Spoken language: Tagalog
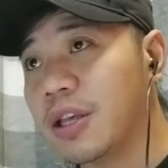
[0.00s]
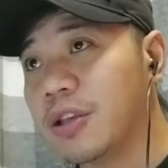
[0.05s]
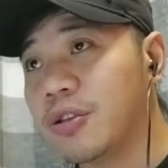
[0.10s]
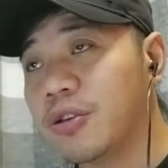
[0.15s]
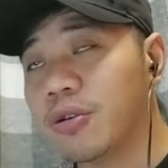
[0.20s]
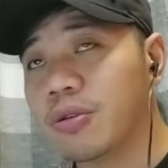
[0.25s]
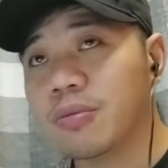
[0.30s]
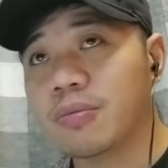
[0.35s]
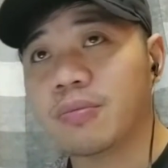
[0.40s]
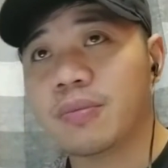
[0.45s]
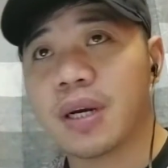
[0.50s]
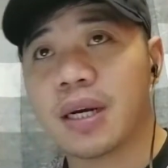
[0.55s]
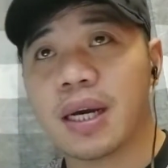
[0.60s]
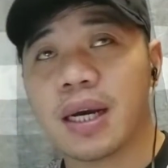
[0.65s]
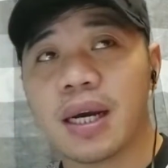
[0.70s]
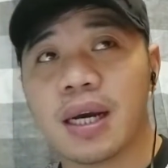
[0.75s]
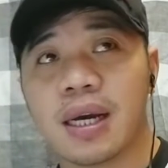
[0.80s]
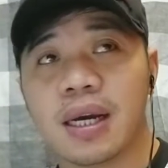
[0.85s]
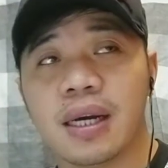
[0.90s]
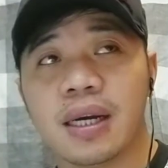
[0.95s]
yung
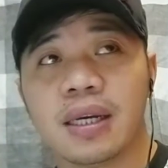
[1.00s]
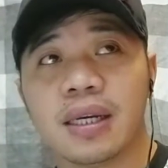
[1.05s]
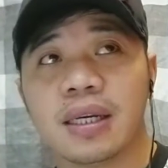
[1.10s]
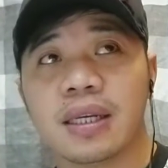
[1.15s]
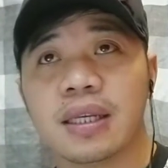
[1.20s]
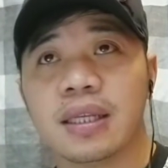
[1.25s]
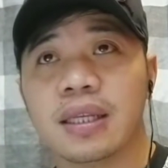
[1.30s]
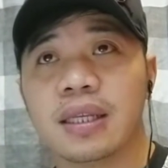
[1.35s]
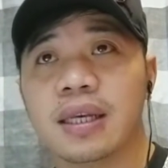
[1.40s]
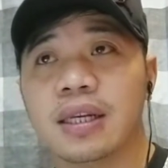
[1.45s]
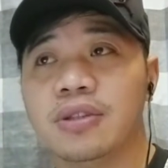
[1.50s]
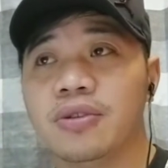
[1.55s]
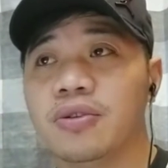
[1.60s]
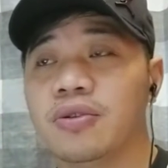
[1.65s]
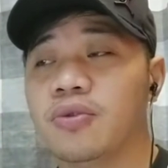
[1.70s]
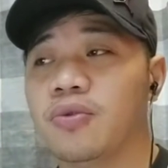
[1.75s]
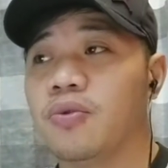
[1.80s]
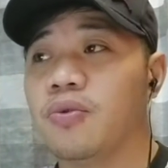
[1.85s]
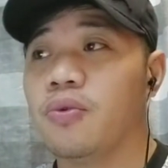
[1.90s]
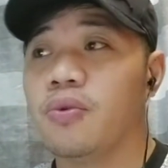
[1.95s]
mga
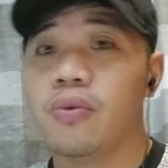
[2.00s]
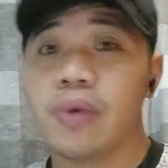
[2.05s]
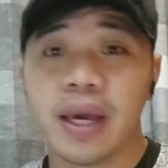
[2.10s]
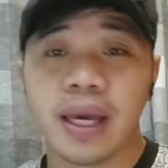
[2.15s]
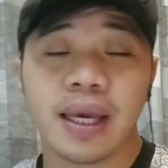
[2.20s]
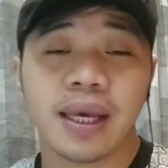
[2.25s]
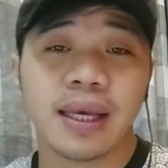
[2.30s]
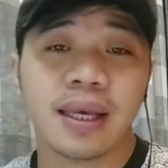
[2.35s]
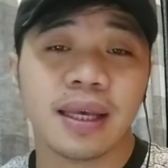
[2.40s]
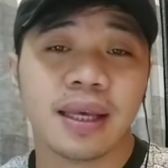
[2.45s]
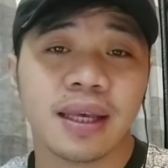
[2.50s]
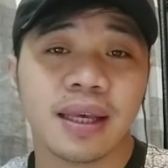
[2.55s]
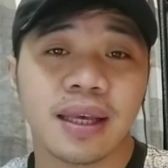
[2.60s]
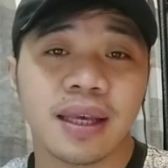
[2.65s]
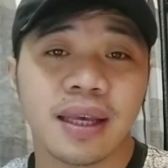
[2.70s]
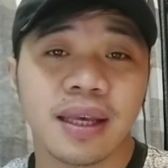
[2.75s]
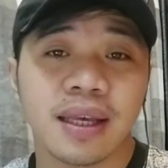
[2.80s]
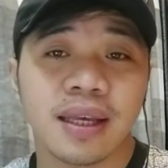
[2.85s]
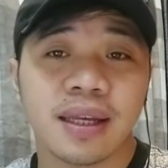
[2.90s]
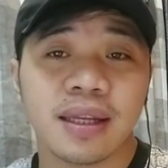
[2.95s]
ganong way
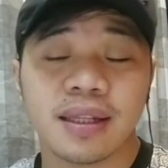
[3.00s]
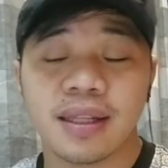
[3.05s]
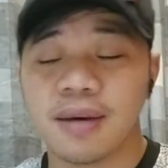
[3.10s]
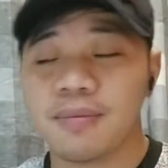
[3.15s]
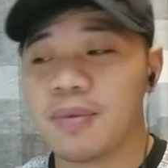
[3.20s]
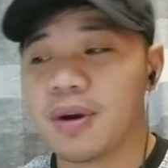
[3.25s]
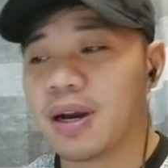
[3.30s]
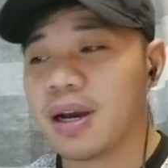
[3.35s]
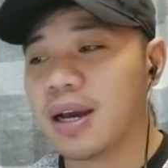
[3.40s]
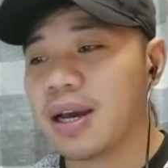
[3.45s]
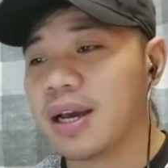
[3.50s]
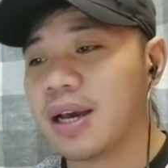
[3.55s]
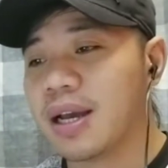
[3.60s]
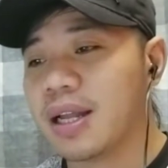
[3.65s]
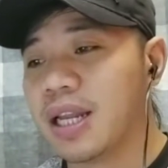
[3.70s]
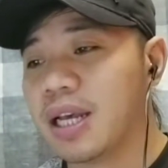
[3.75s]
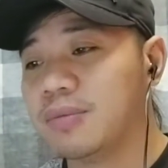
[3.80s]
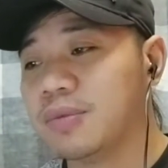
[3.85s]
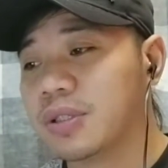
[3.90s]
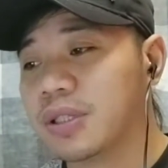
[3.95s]
ng
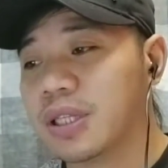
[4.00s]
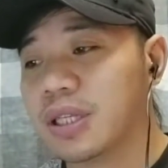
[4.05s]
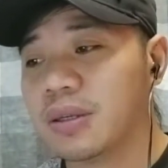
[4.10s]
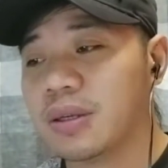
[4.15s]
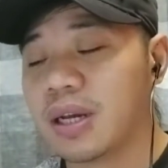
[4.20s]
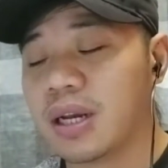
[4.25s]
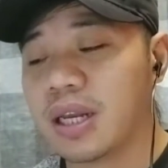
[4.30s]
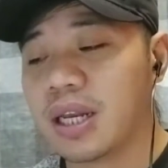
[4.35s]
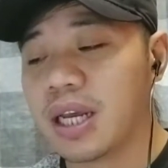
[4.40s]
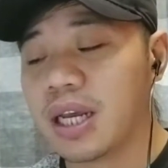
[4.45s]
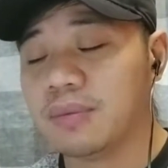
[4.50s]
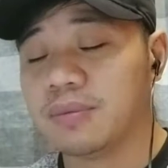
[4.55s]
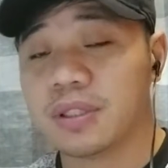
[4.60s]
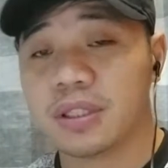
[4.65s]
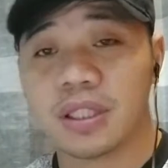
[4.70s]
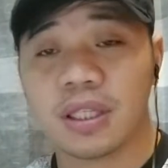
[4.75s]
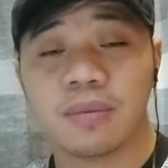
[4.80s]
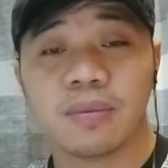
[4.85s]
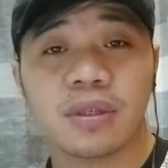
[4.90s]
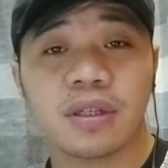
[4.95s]
mga live, screen, uh, ah, live
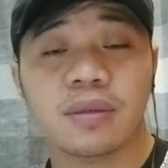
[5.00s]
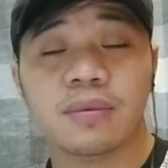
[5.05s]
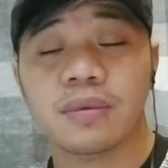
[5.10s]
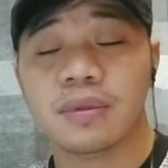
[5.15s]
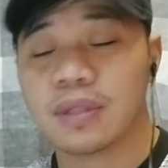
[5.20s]
streamer